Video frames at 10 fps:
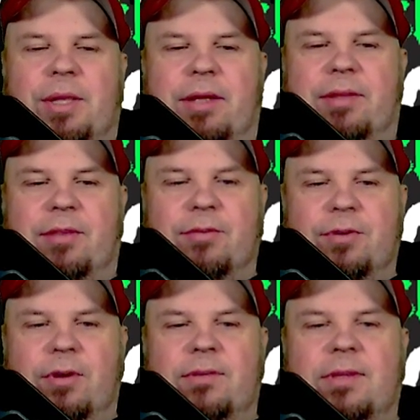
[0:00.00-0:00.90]

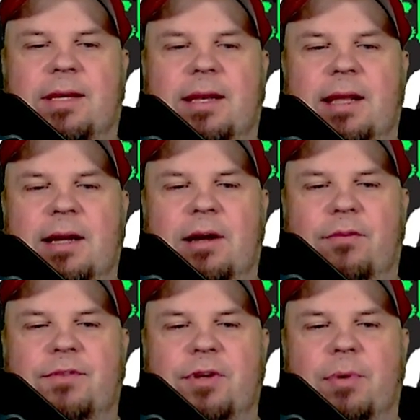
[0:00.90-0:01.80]
Nichtsdestotrotz, sie gelangen
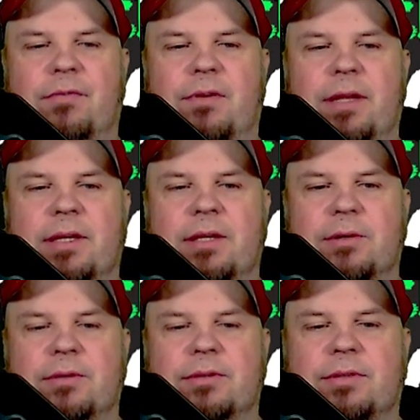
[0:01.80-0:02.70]
auf die
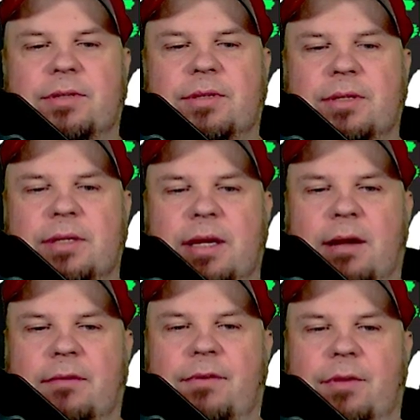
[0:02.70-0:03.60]
Oberfläche und
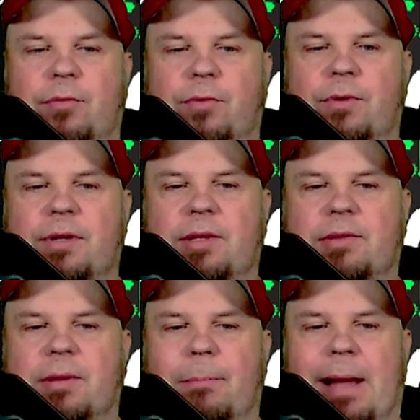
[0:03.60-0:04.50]
ja, versuchen
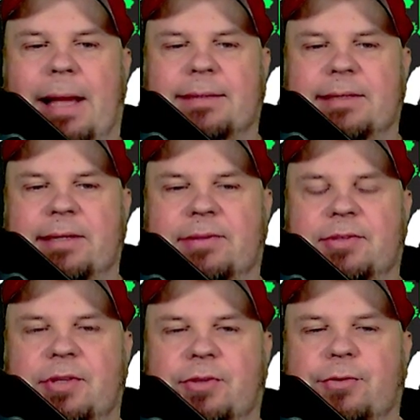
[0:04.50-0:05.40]
diese
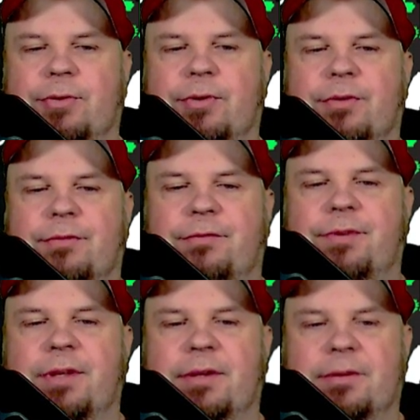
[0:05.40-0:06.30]
Matrix zu
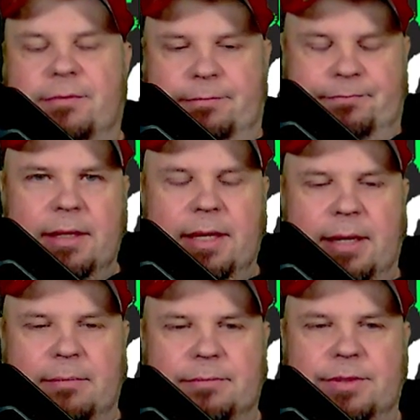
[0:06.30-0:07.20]
finden.
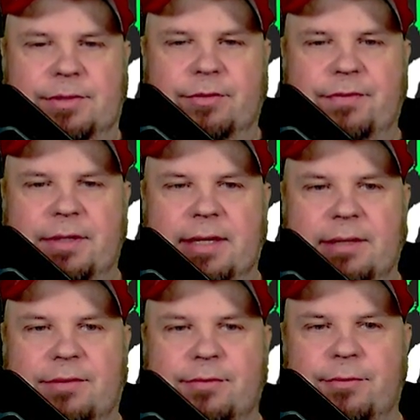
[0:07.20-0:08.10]
Ja, so viel
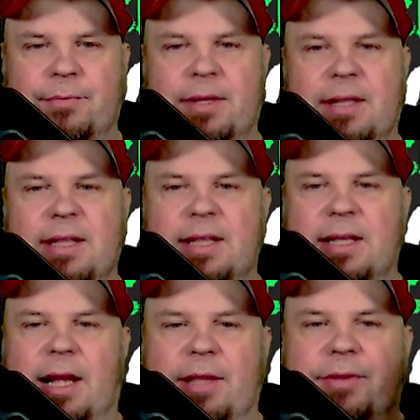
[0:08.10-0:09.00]
dazu.
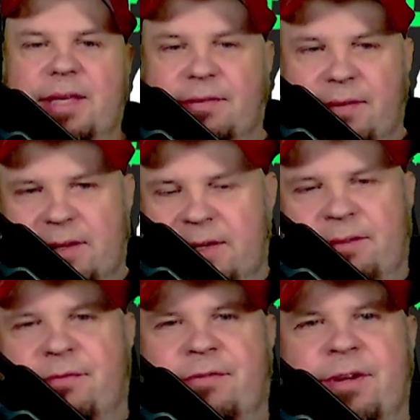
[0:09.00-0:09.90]
Also ich werde
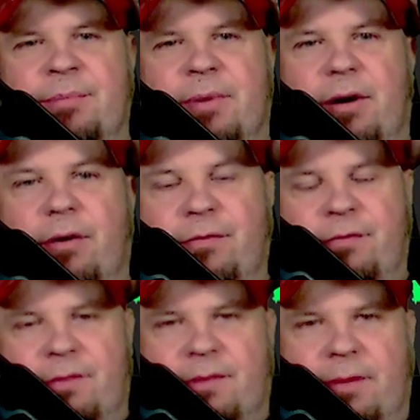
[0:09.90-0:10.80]
den Film
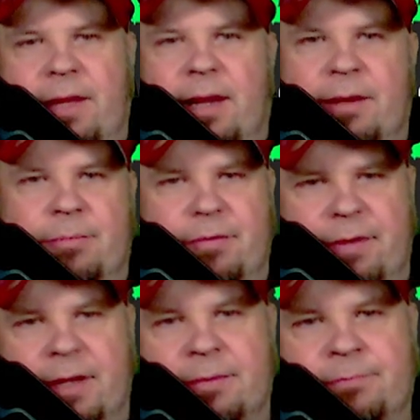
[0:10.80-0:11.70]
auf zwei Arten
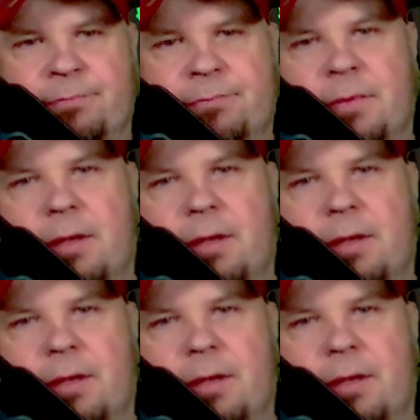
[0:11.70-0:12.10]
bewerten.